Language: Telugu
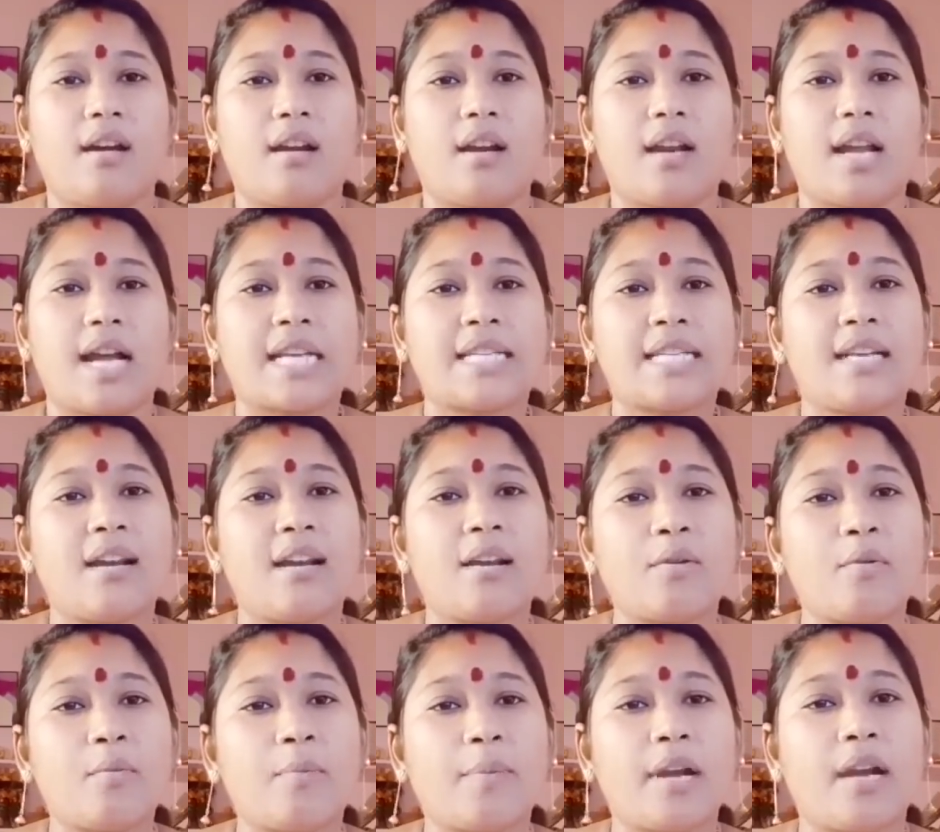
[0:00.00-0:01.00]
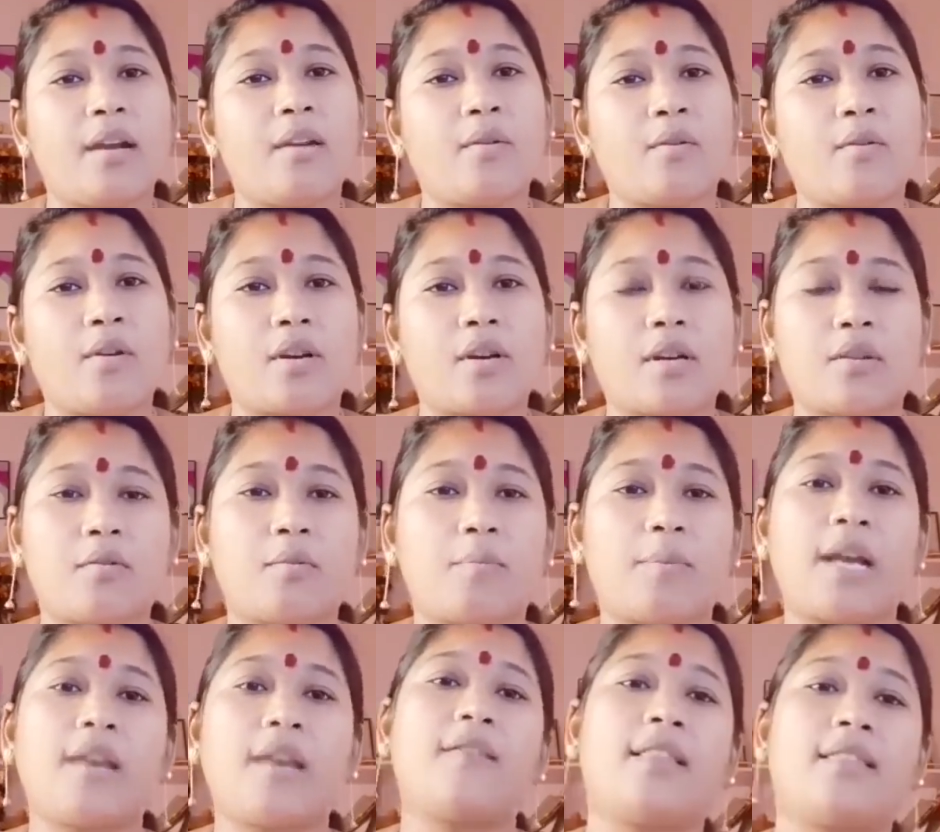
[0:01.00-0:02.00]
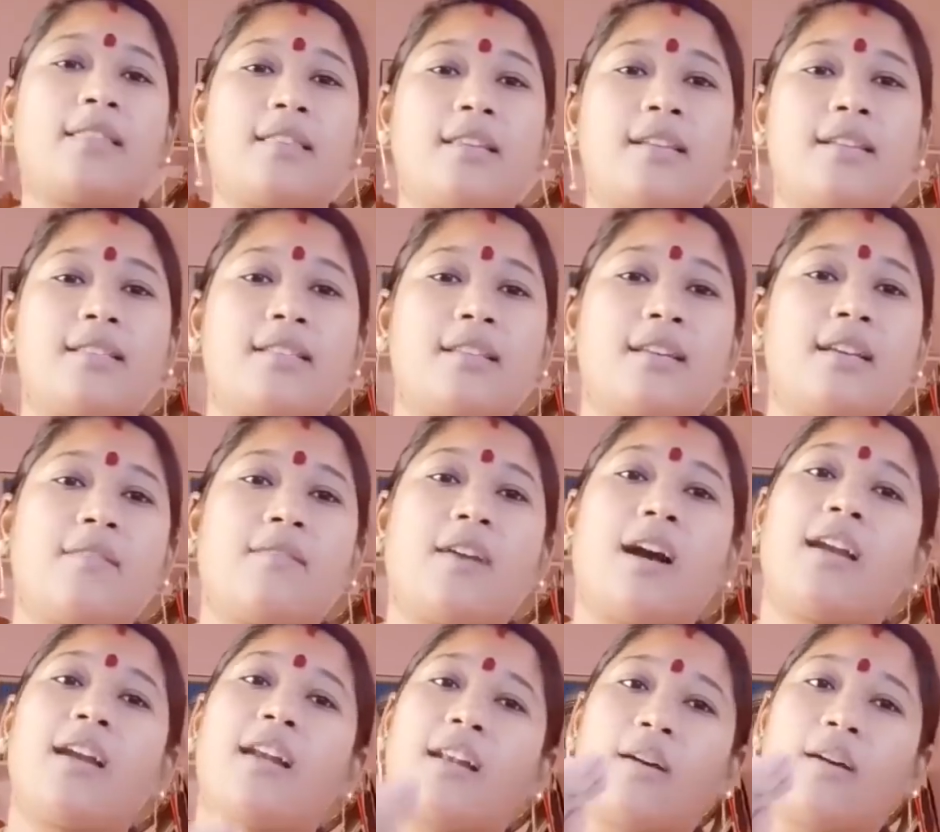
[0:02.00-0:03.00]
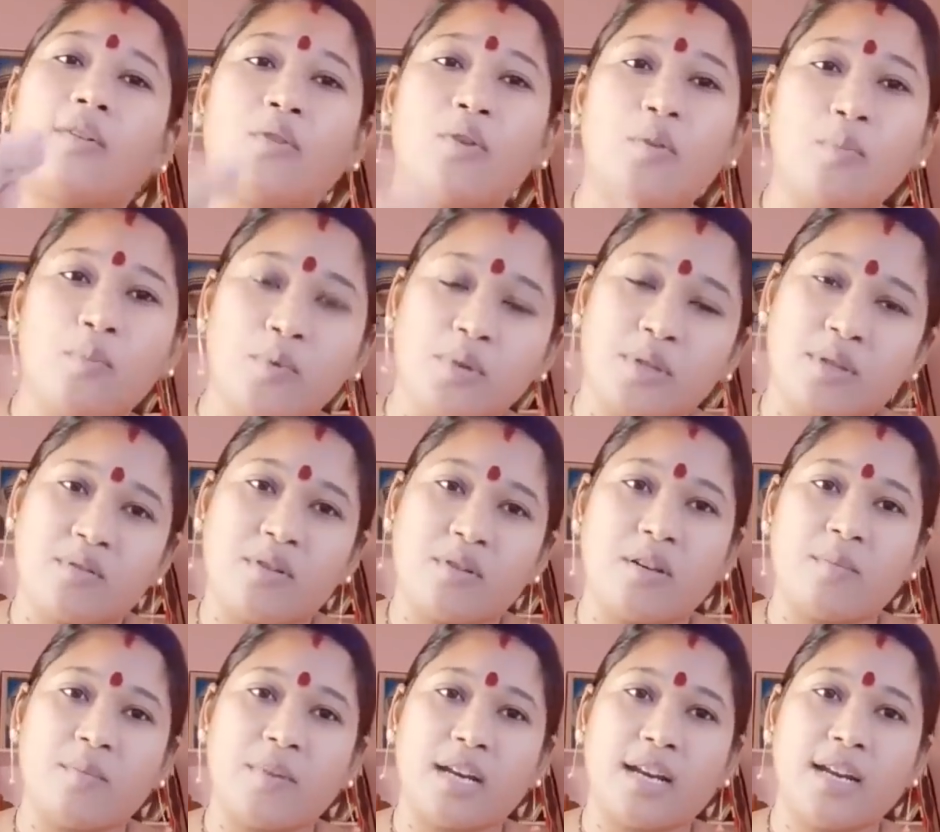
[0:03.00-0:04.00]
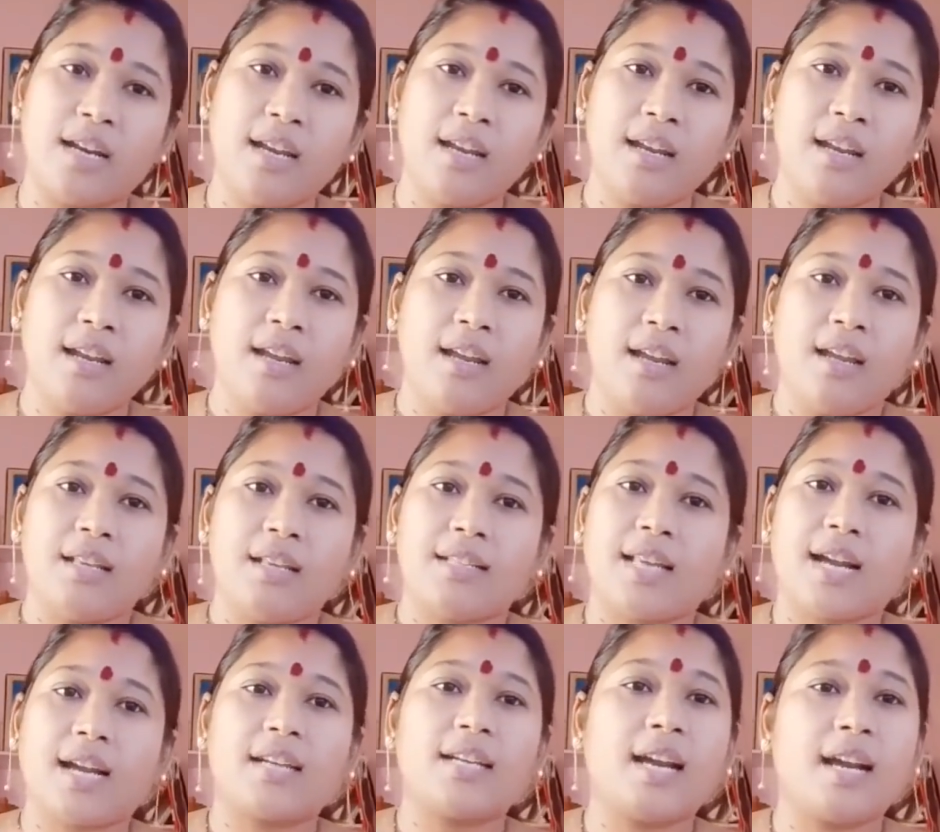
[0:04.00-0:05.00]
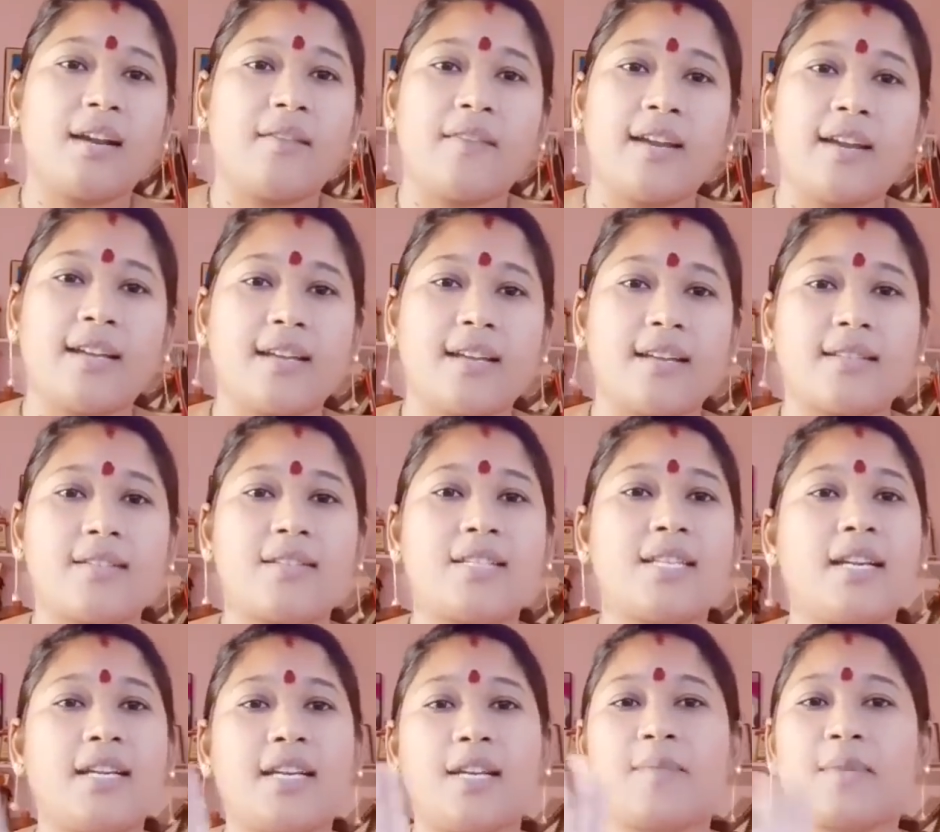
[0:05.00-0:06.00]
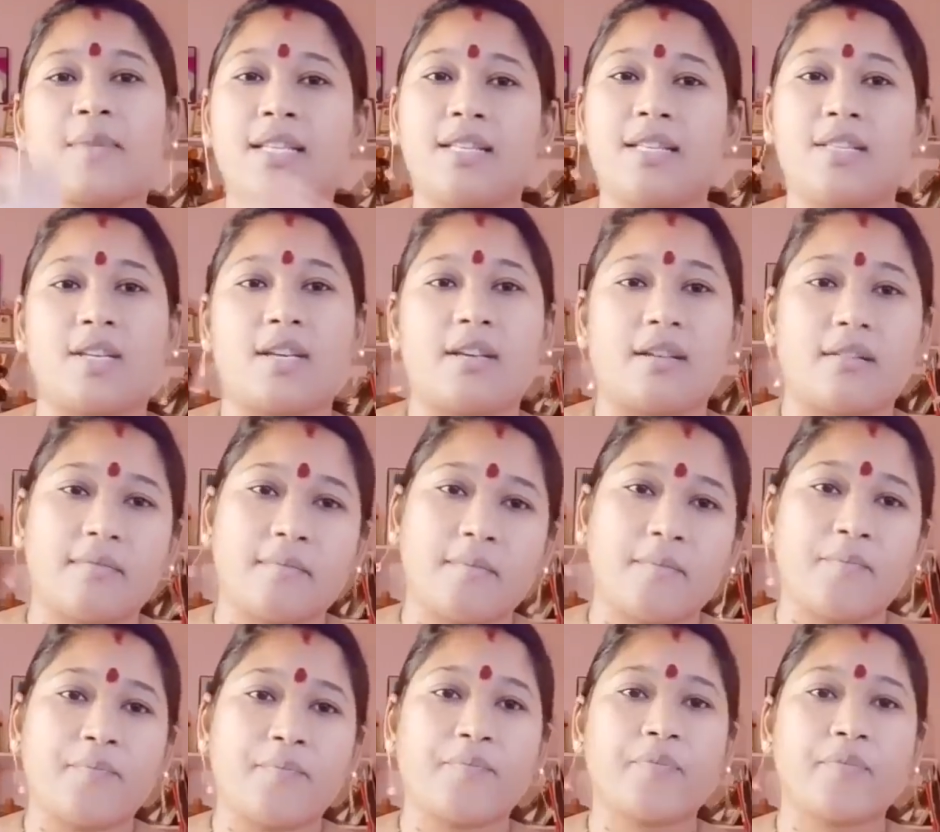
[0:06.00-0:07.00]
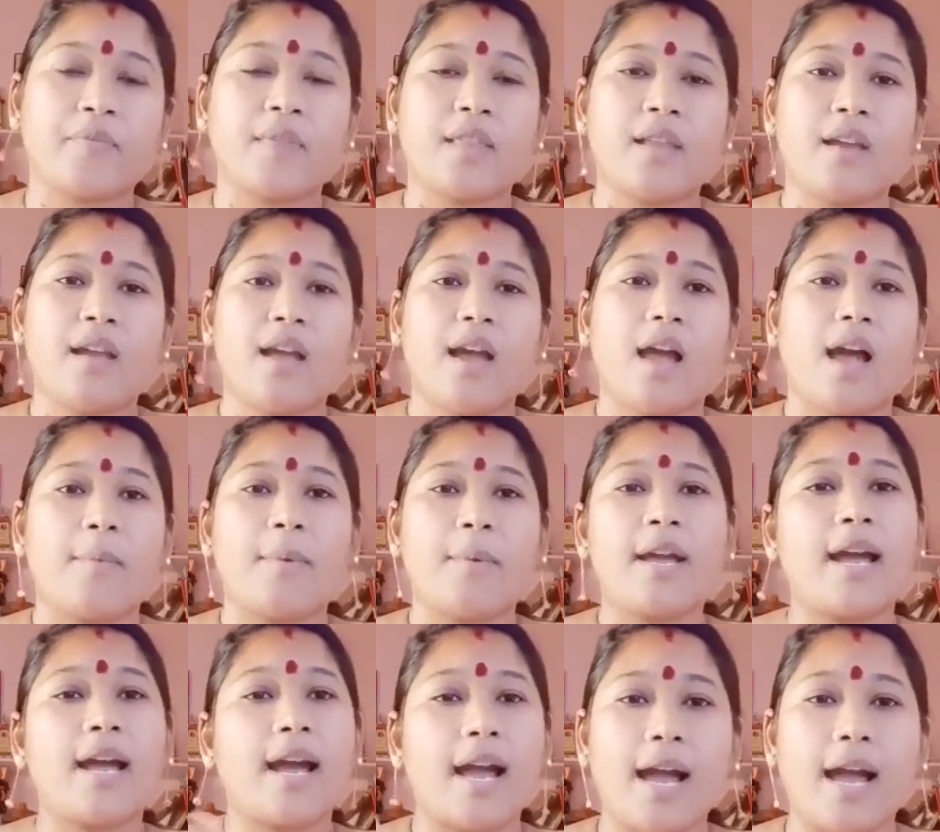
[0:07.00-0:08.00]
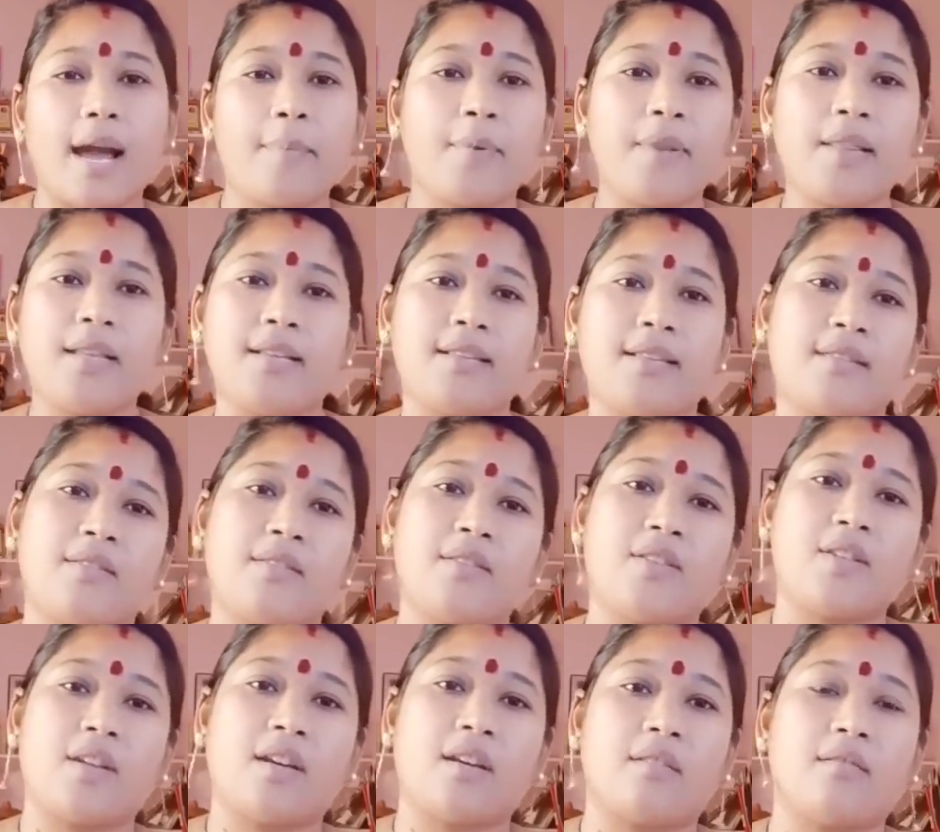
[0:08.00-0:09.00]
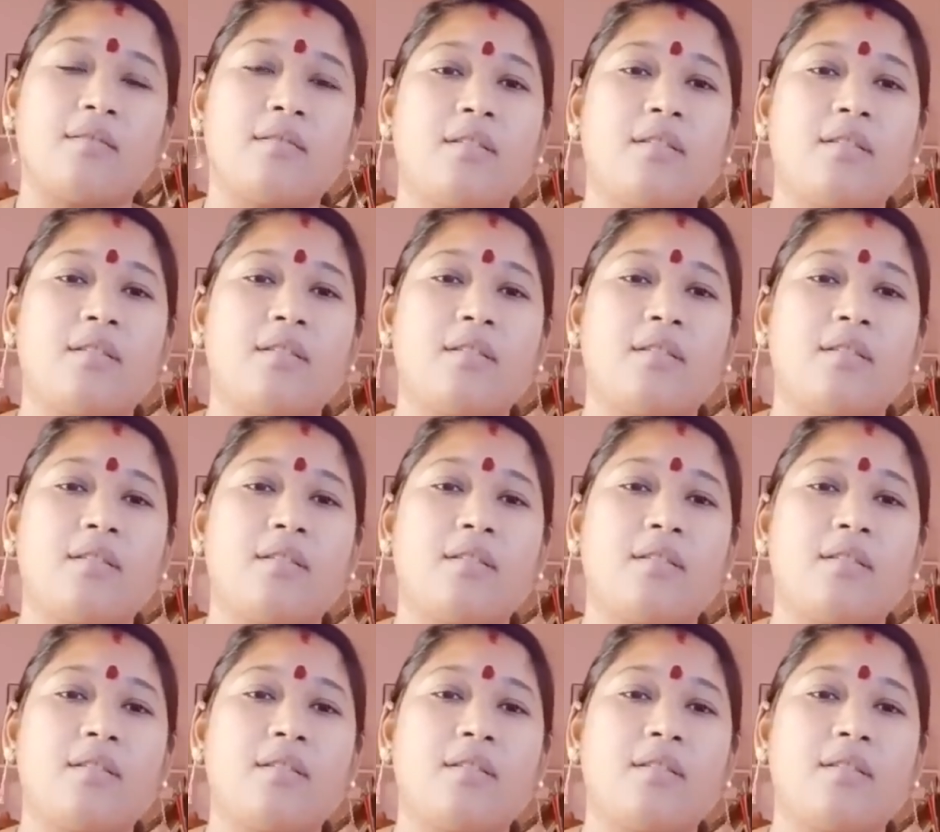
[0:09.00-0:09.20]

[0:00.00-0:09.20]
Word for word: లక్షల రూపాయలు కోట్ల రూపాయలు ఎత్తించి వాళ్ళు రంగులు పూసుకొని మరి సెకండ్ హ్యాండ్ వెహికల్స్ షీ టీమ్స్ కి ఇచ్చారు అభయ యాప్లు తీసుకొచ్చారు